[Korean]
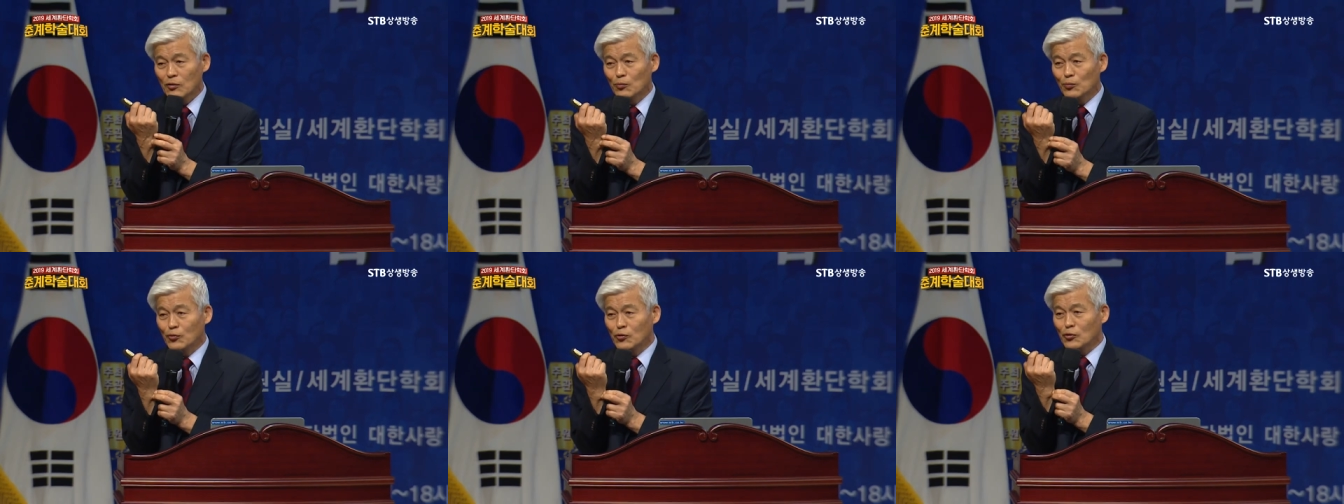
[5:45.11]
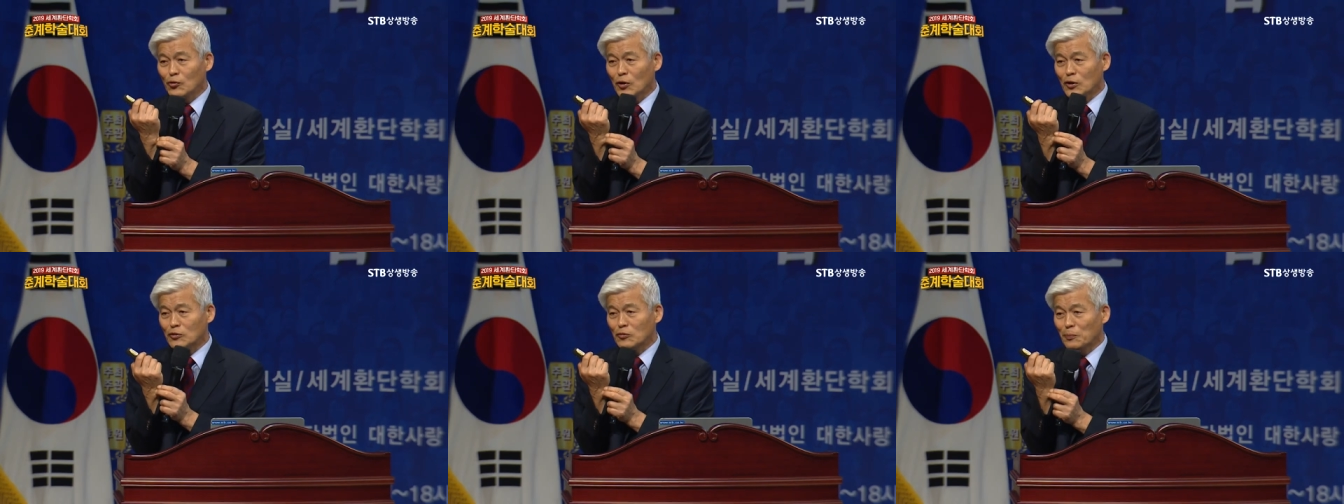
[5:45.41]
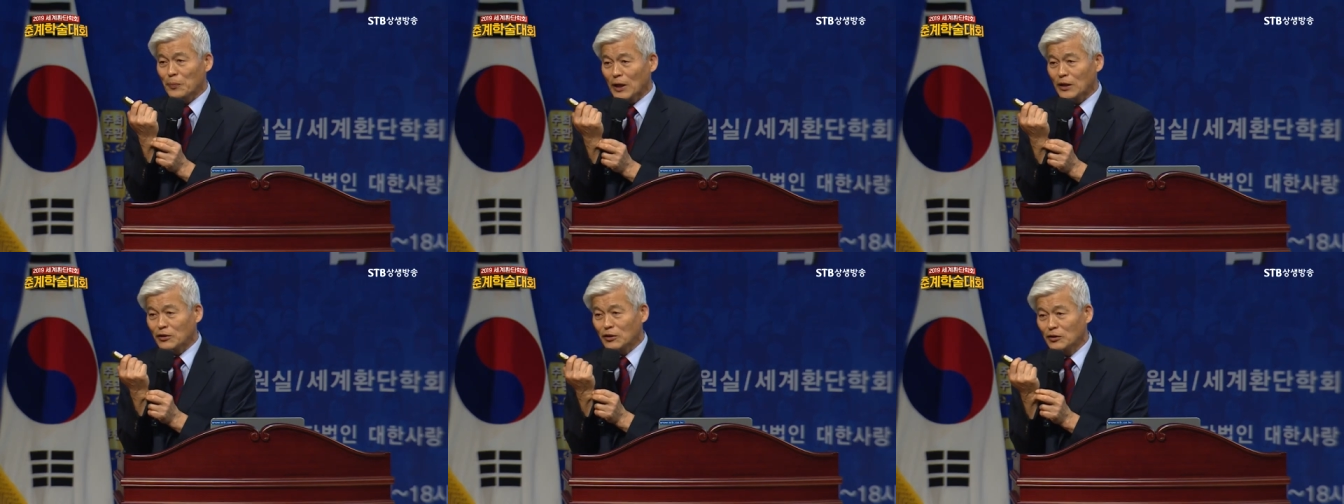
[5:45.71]
불교에서
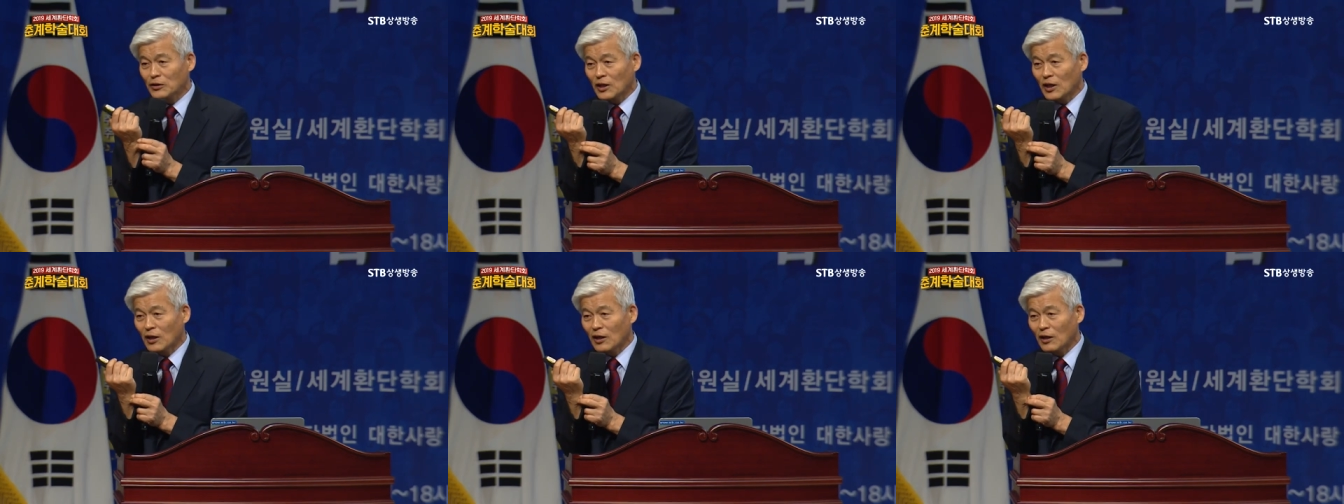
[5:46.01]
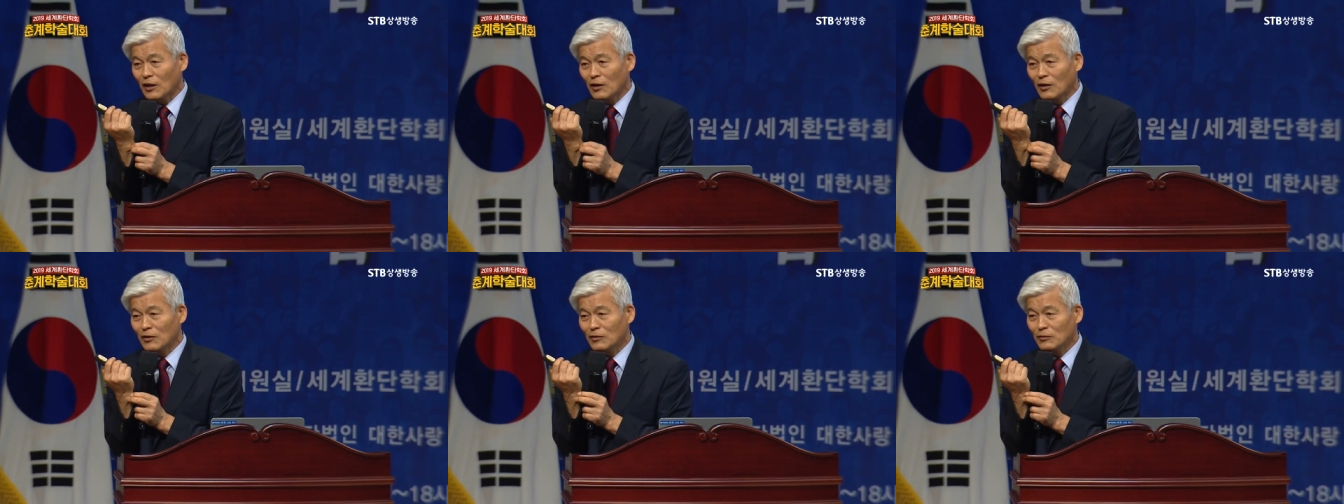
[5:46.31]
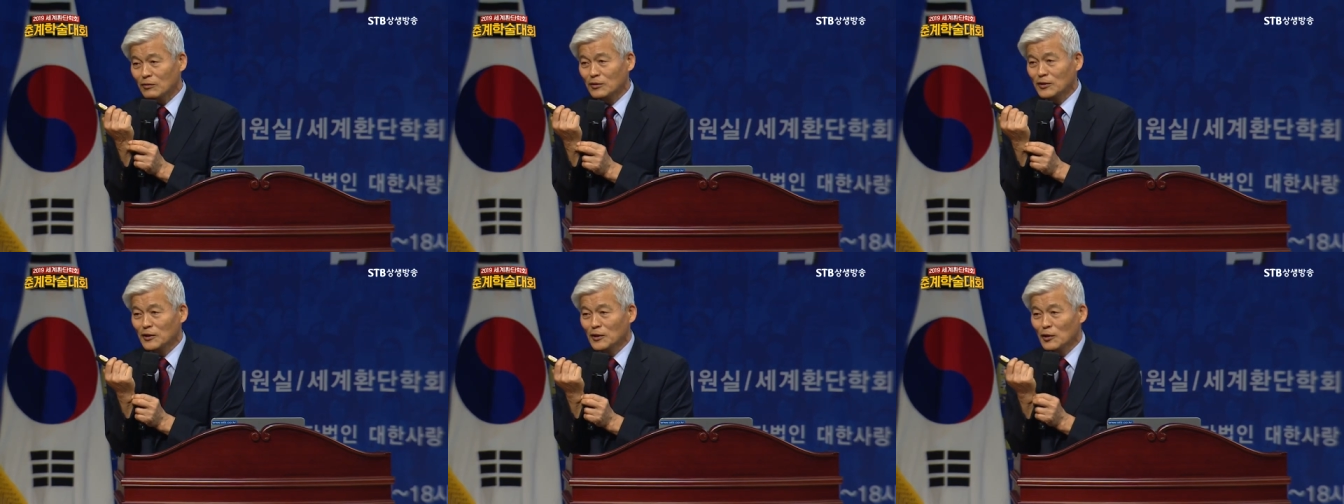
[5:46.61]
뺏겼나?
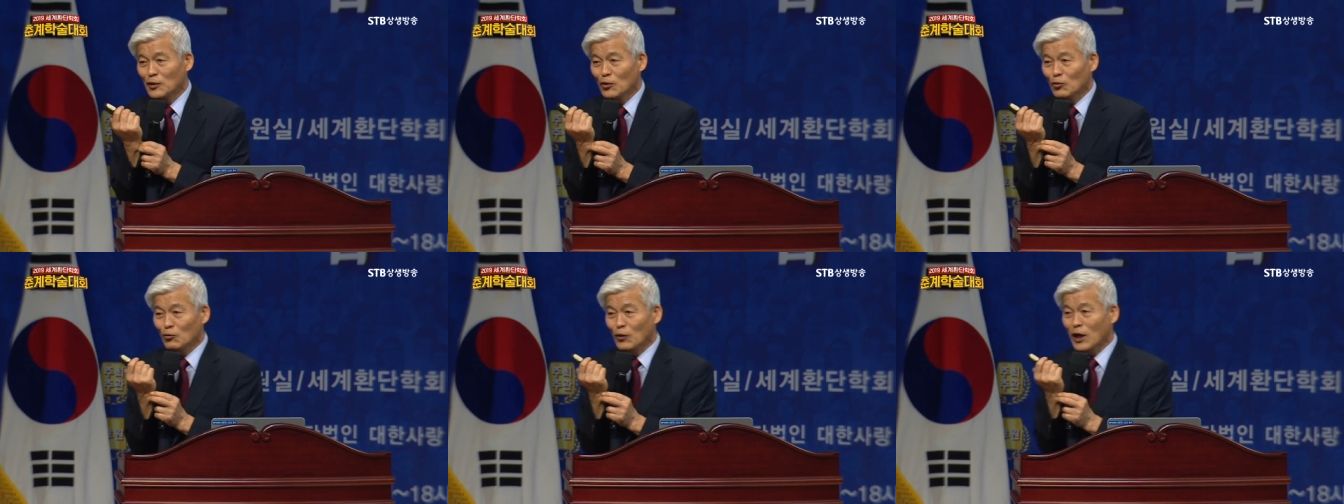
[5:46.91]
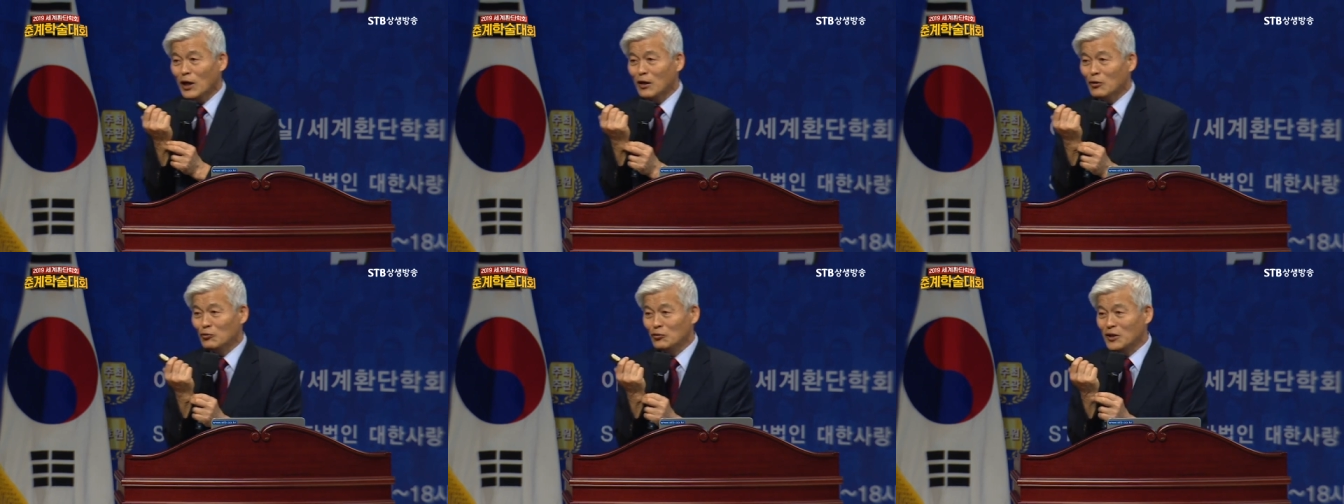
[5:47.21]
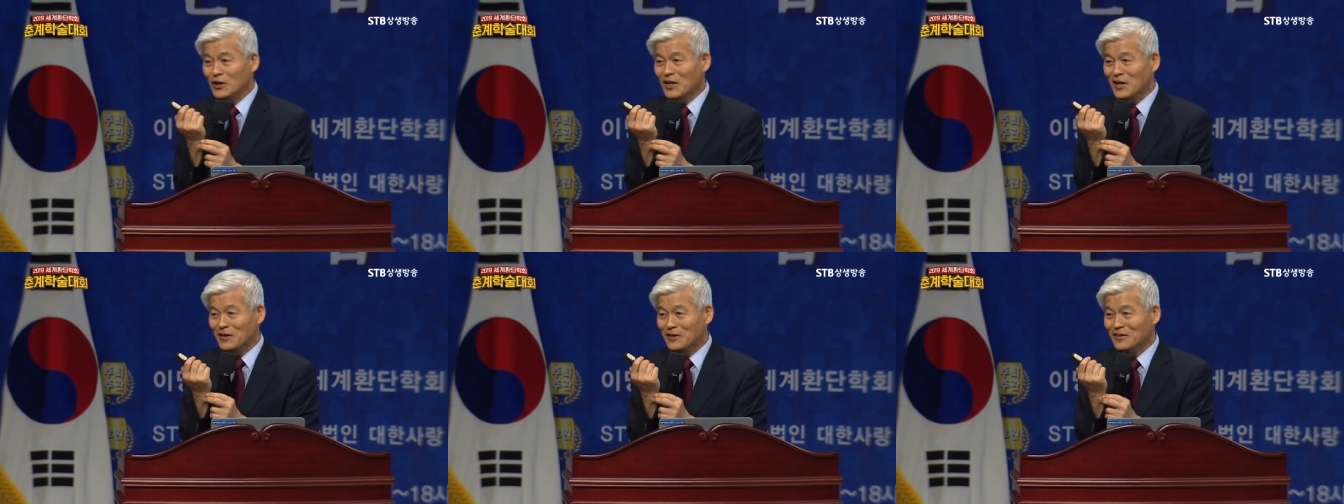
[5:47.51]
왜
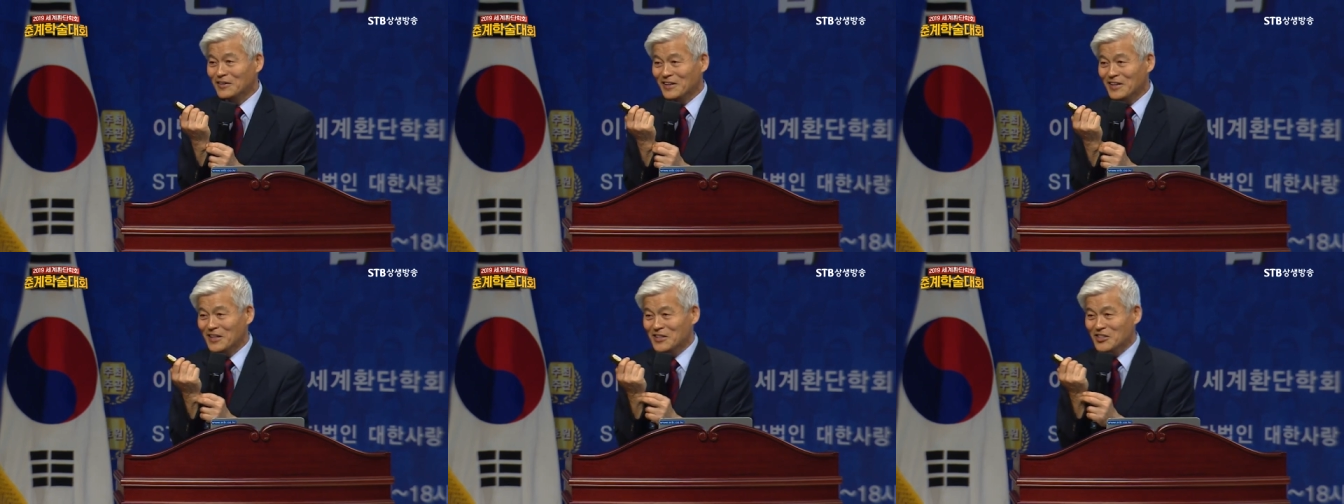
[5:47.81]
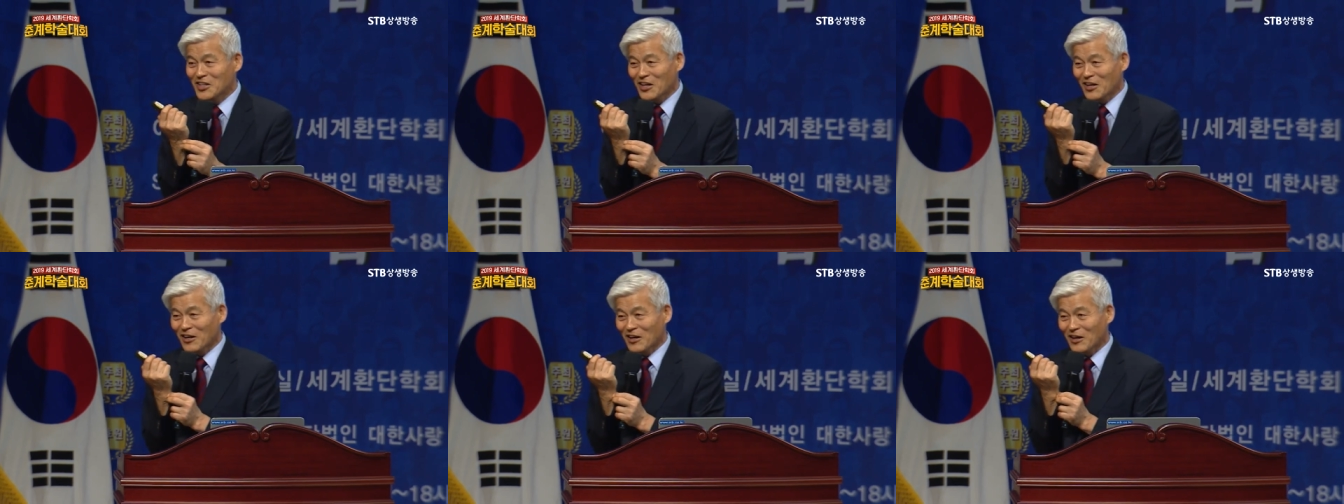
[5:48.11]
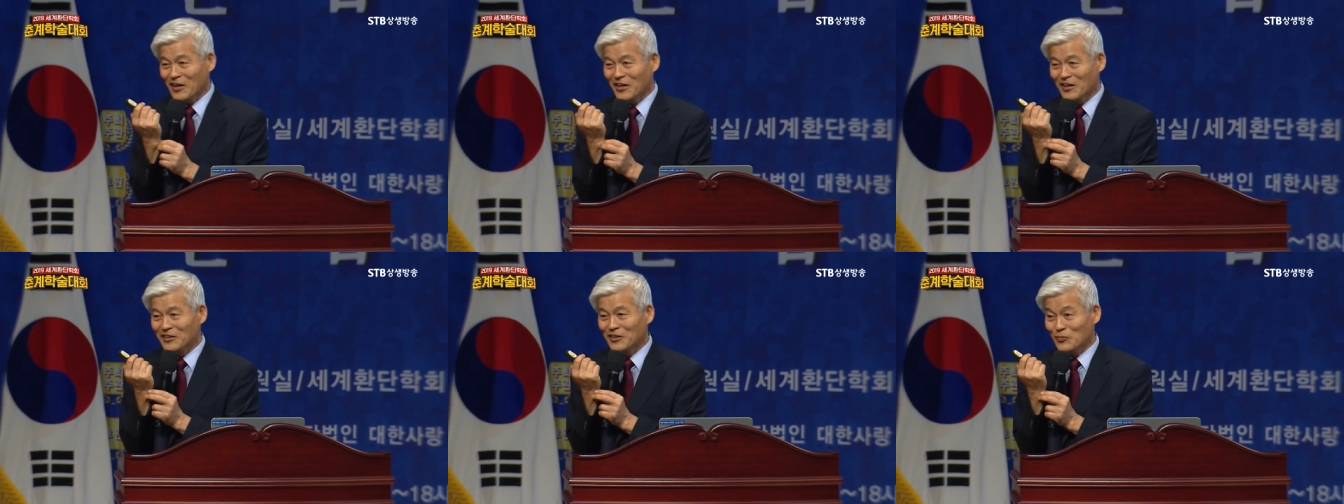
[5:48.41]
우리가 그렇게
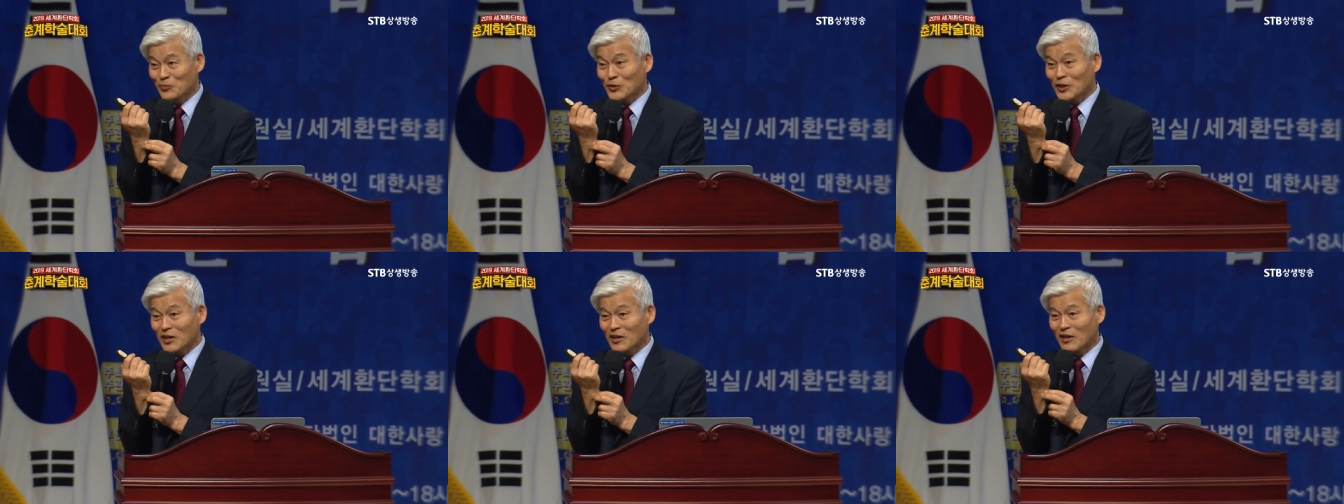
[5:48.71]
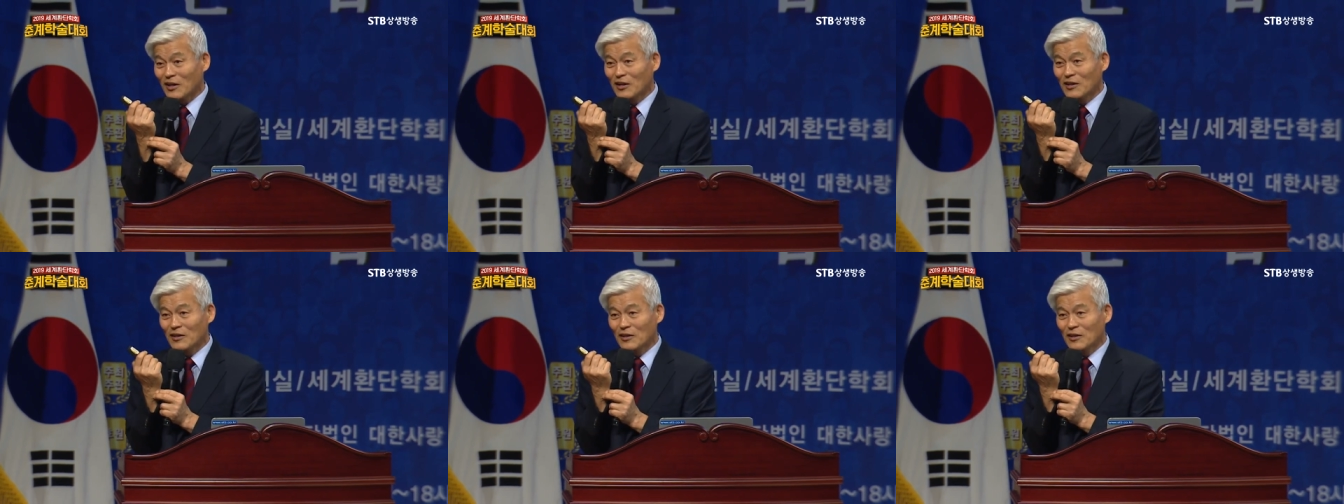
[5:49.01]
생각해야 됩니까?